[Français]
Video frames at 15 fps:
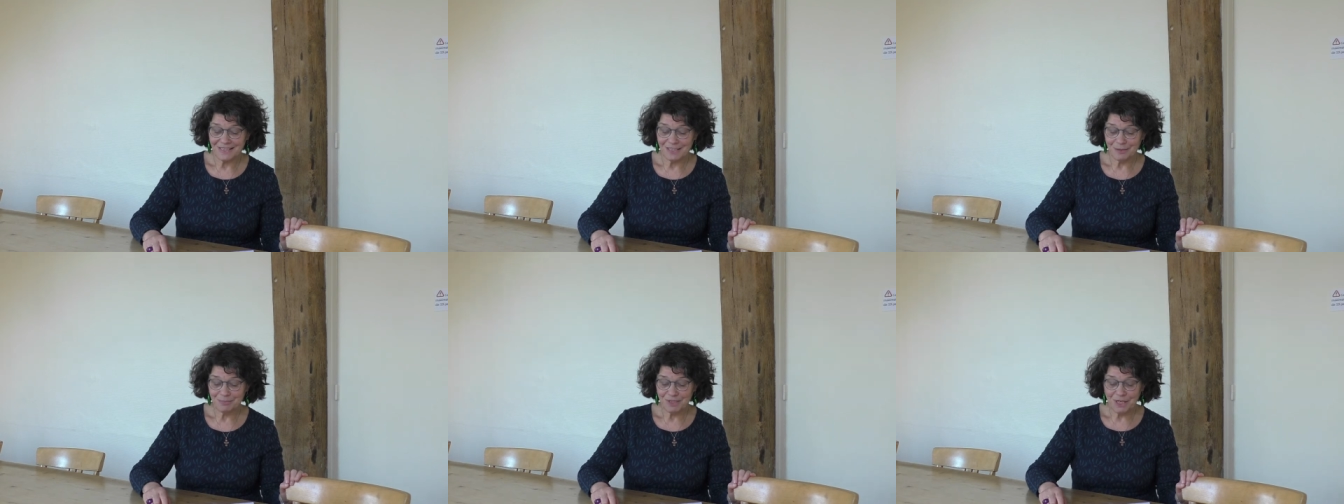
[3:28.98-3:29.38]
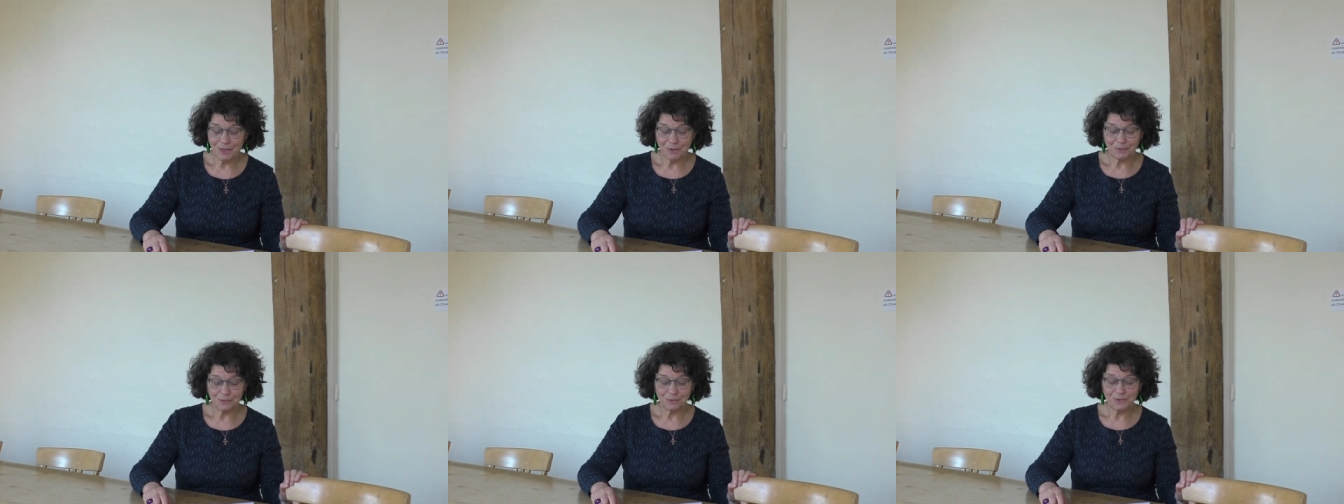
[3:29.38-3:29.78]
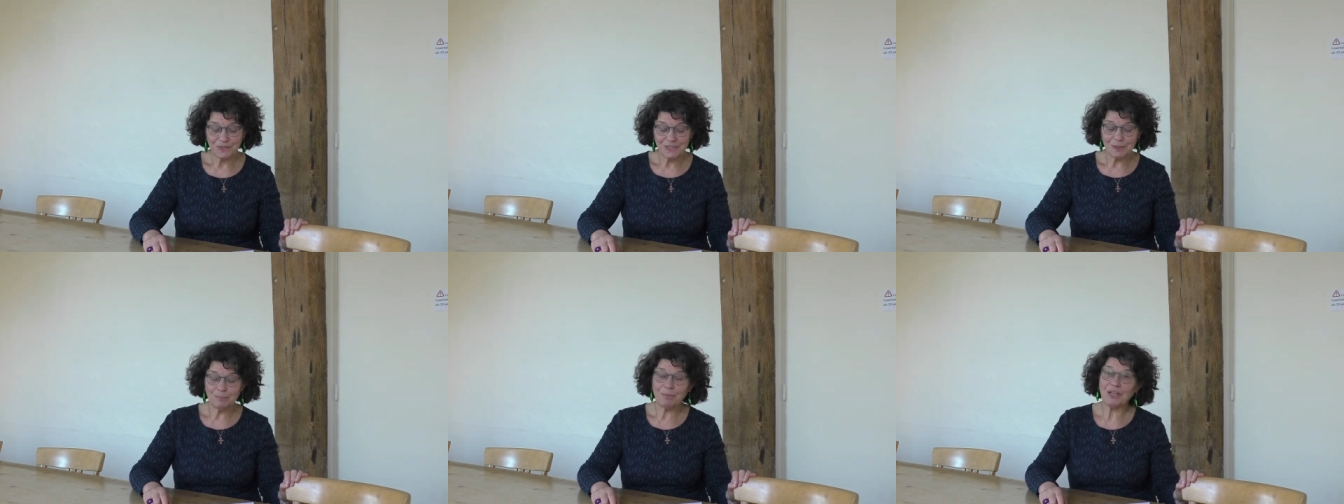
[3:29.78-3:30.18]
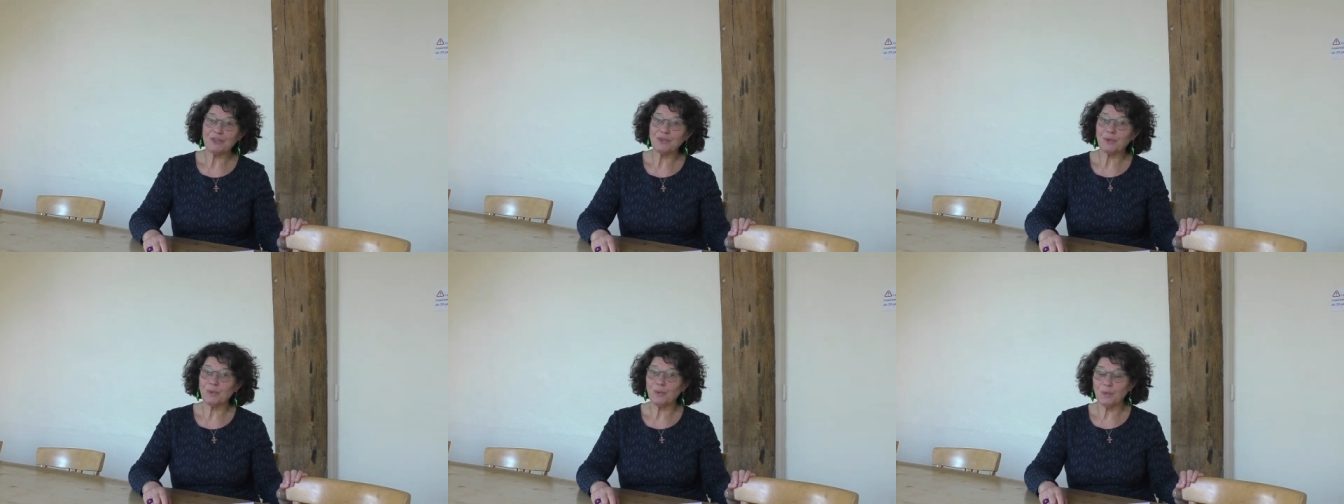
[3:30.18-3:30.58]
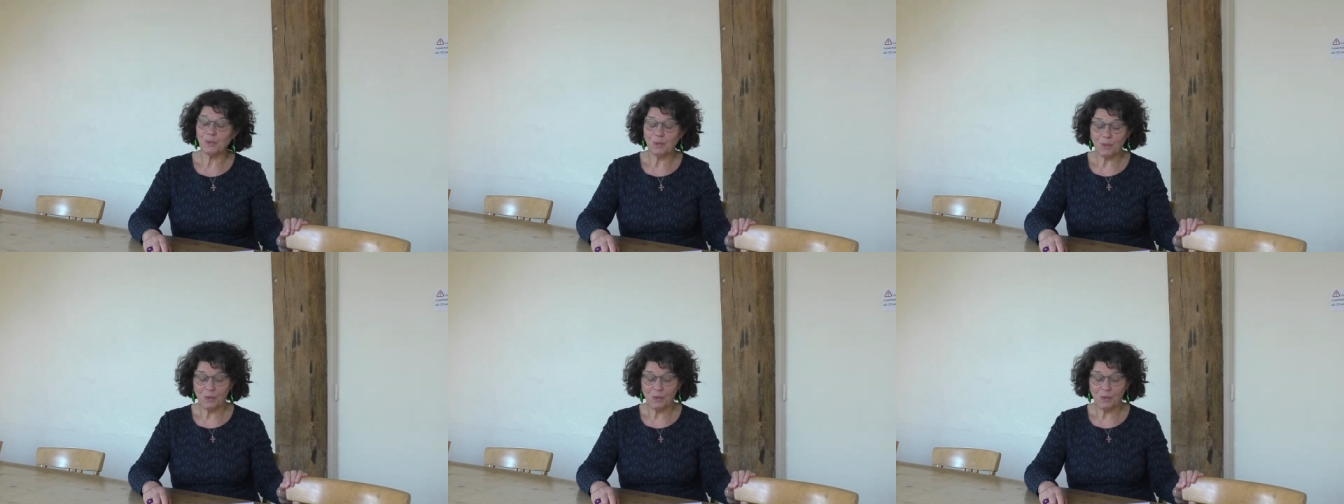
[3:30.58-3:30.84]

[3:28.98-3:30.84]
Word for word: Eh bien, aussi parce que,